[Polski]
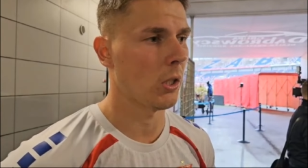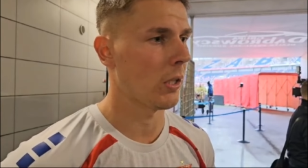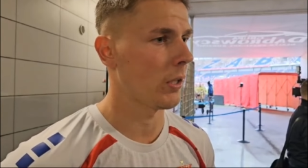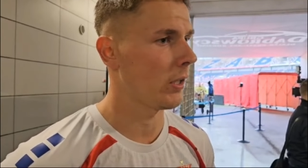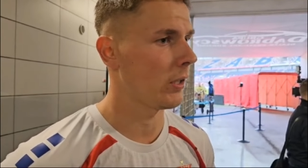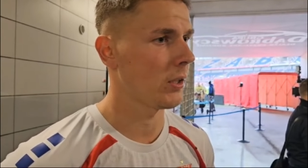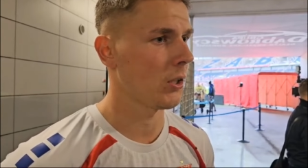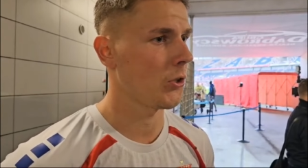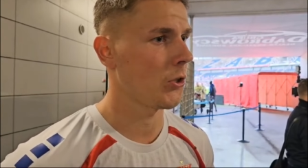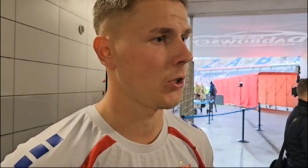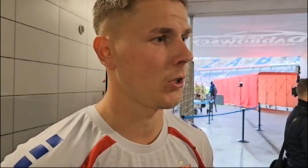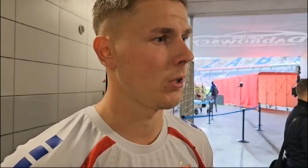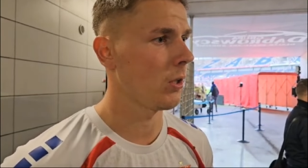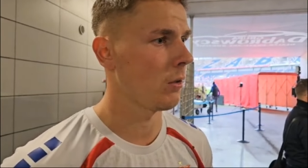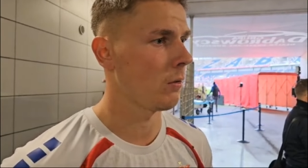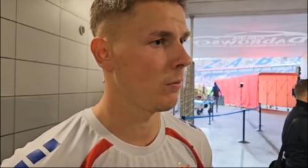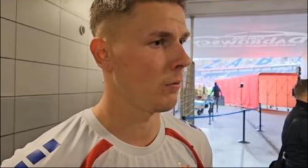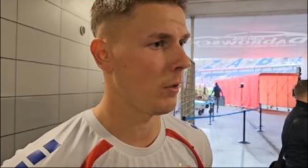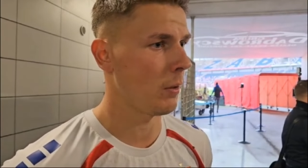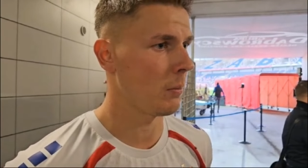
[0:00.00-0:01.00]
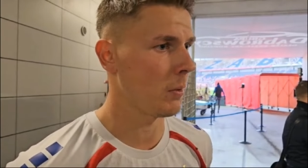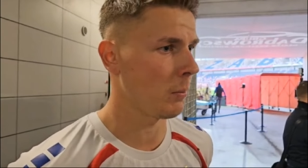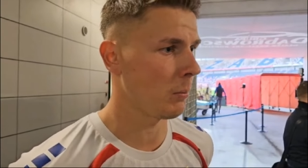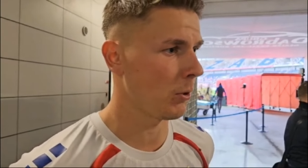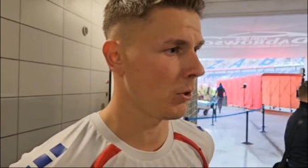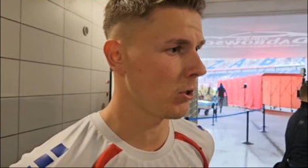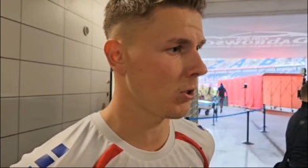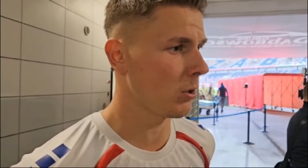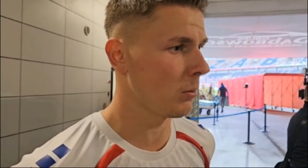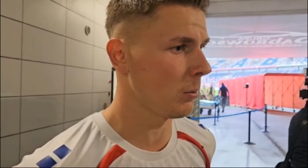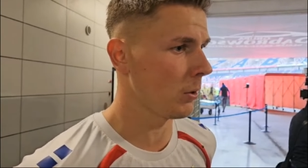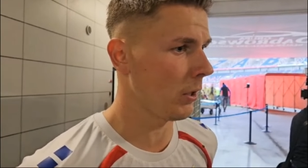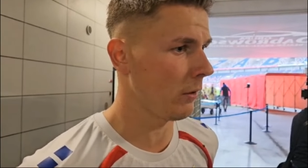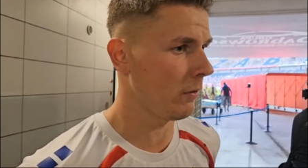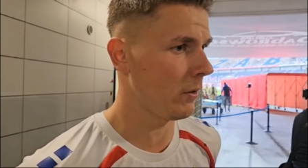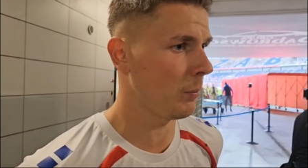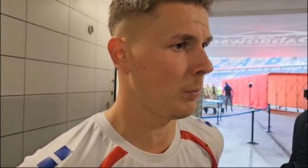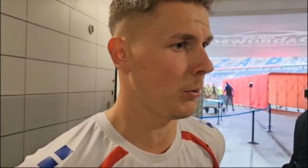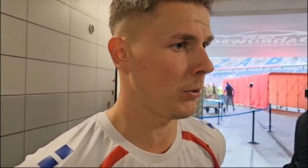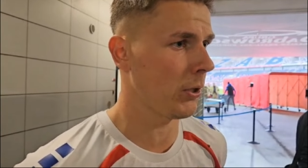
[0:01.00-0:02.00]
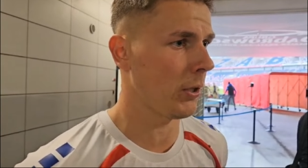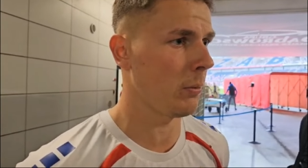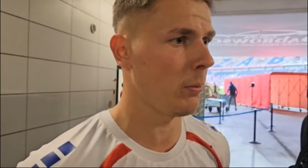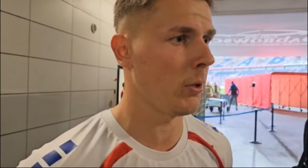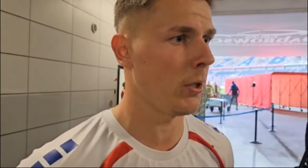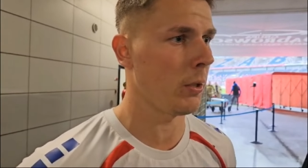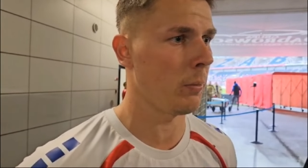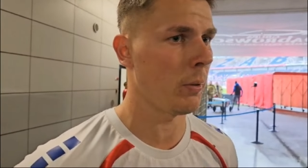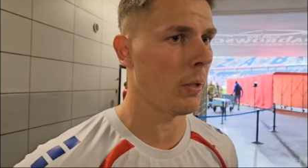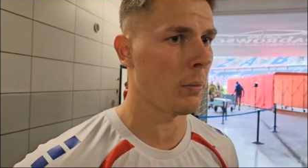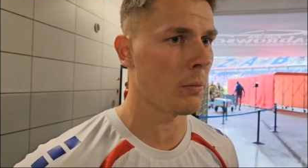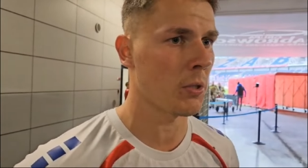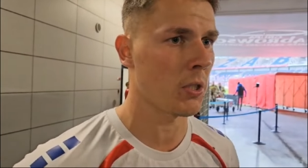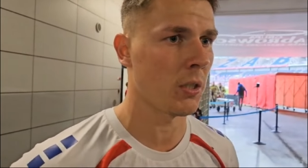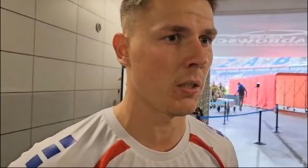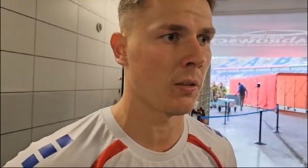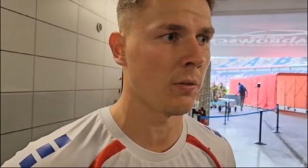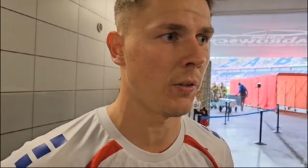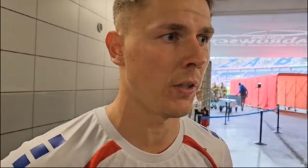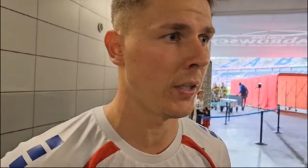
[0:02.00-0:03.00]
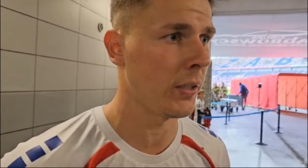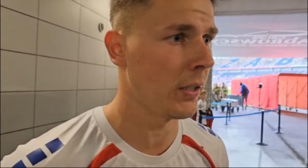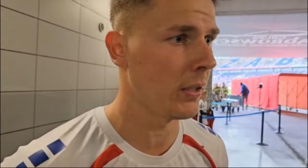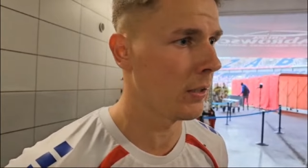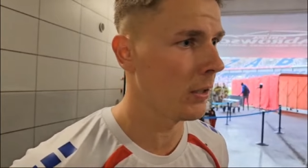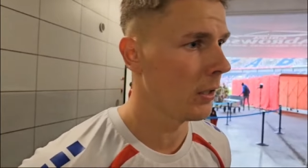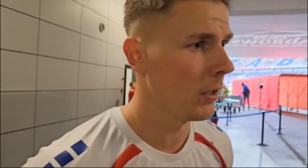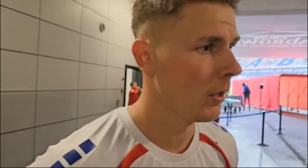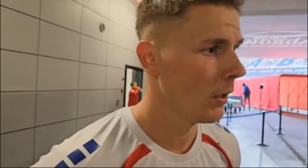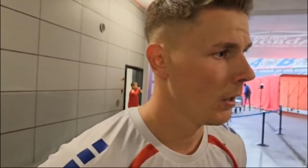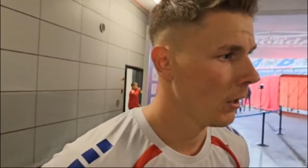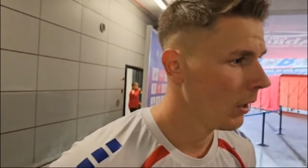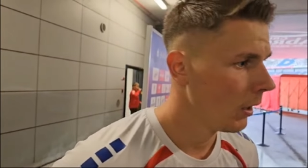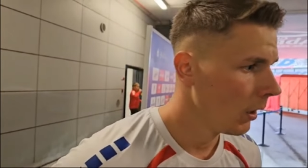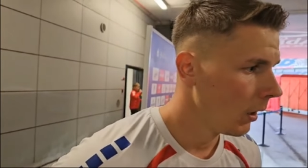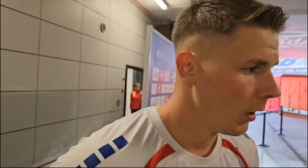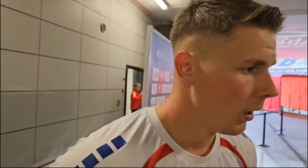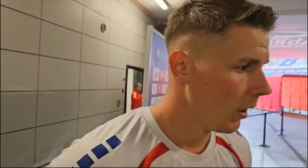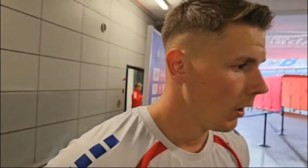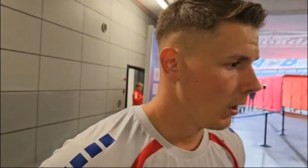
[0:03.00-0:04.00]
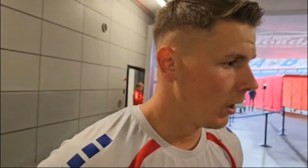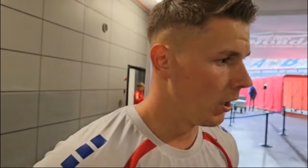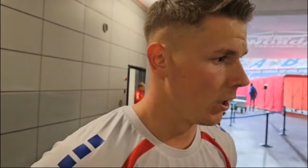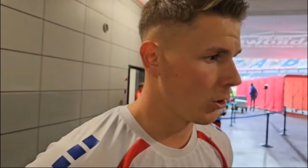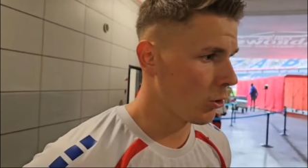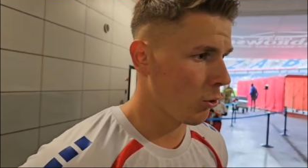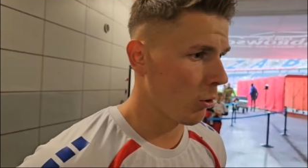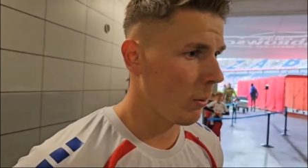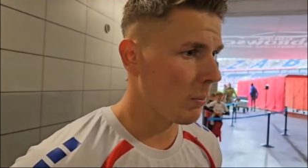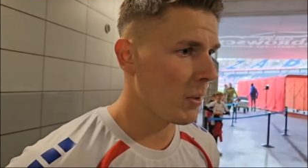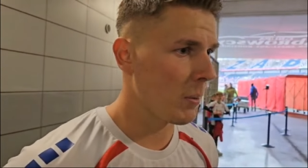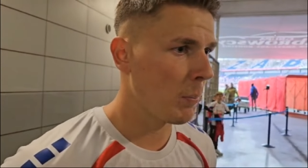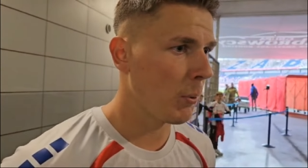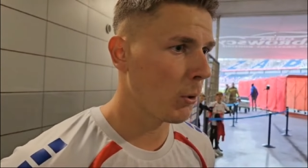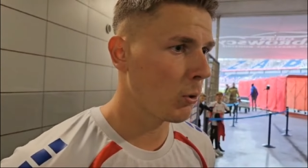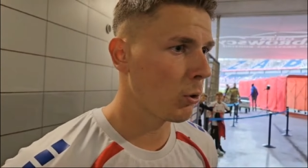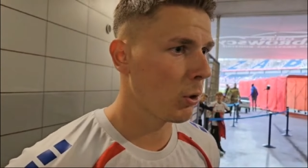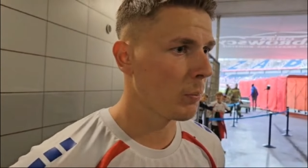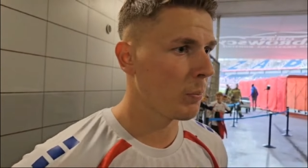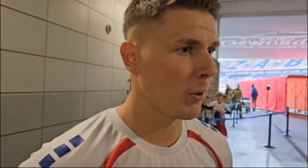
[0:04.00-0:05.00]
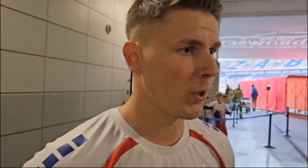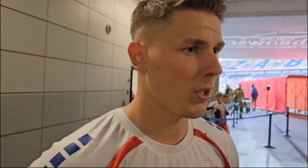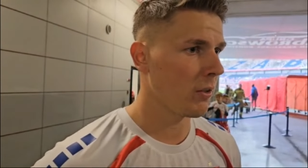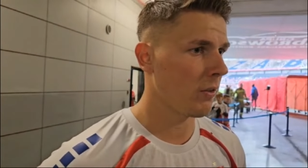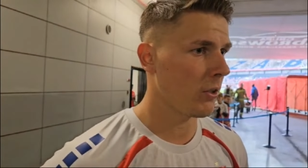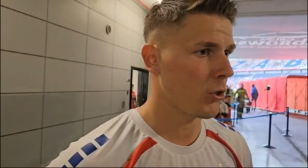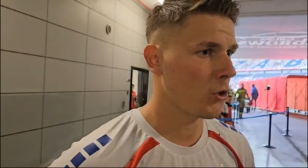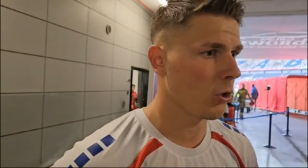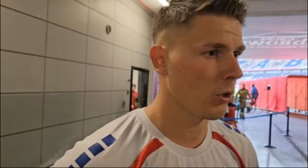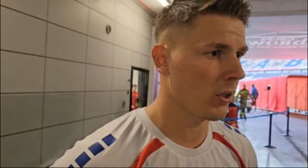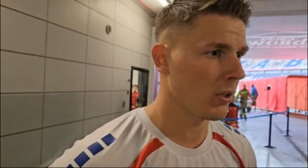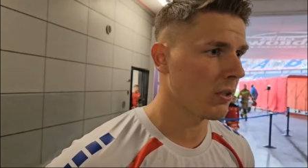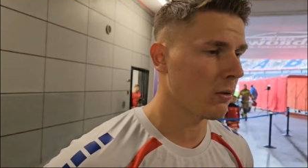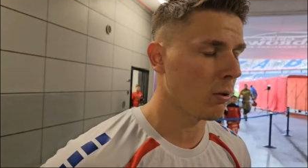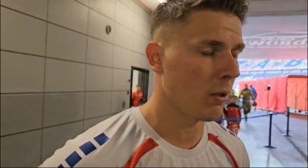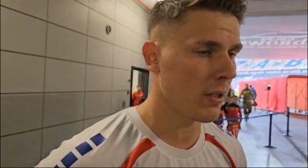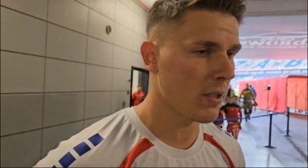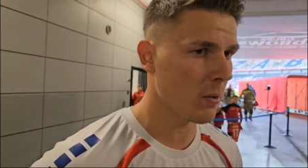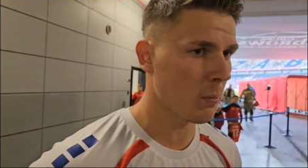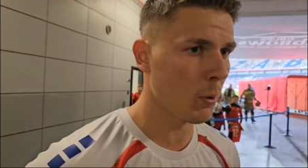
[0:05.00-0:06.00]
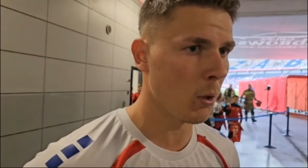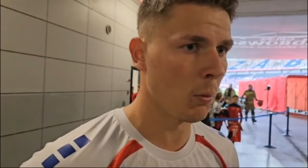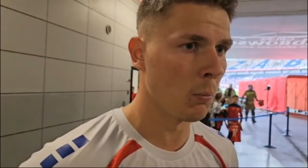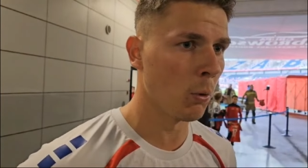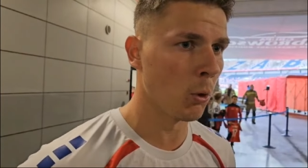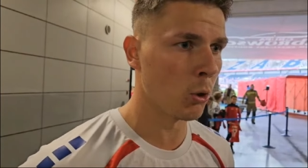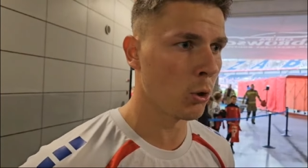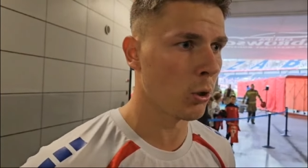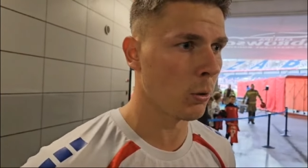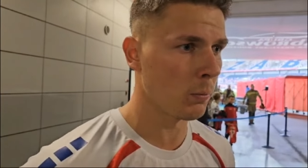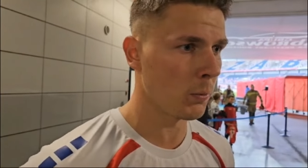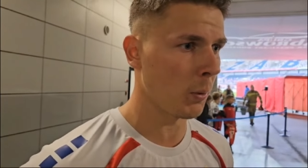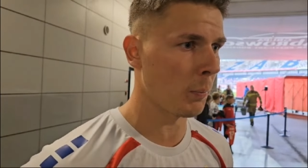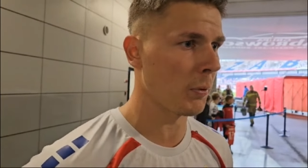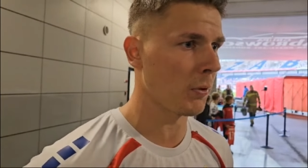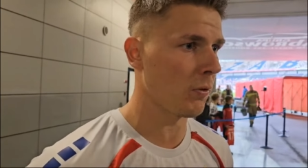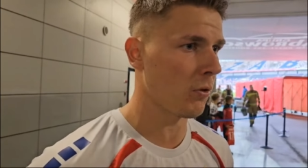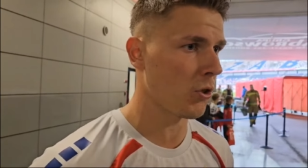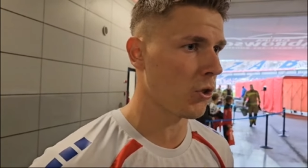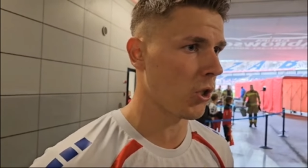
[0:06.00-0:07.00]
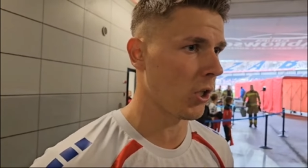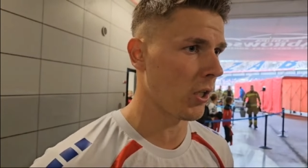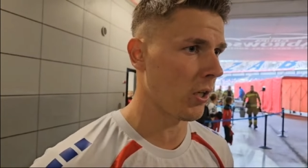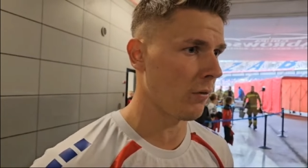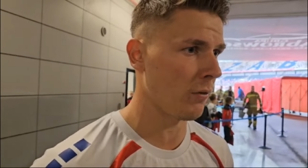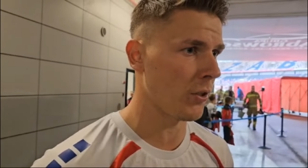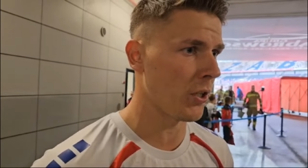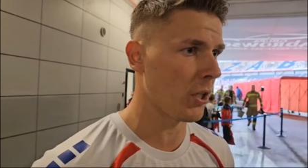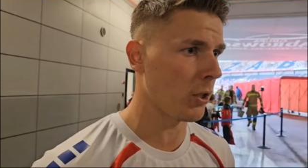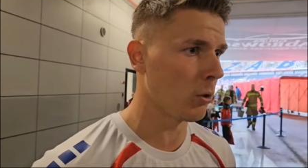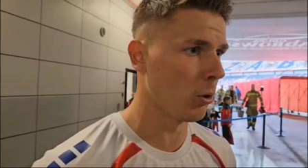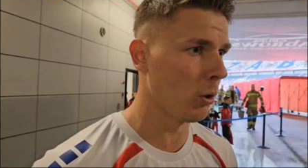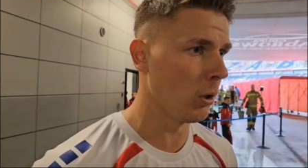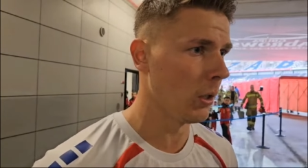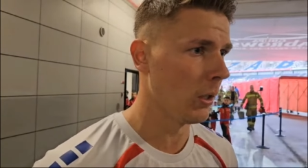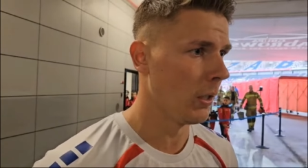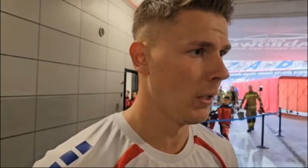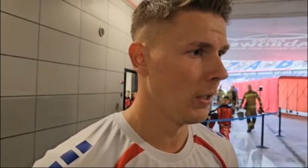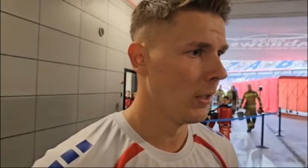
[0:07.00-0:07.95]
No tak, ja też się denerwowałem na boisku, bo nawet po tej mojej bramce na 2-1 e, czułem niepokój, ponieważ na tych sytuacji było multum do podwyższenia wyniku.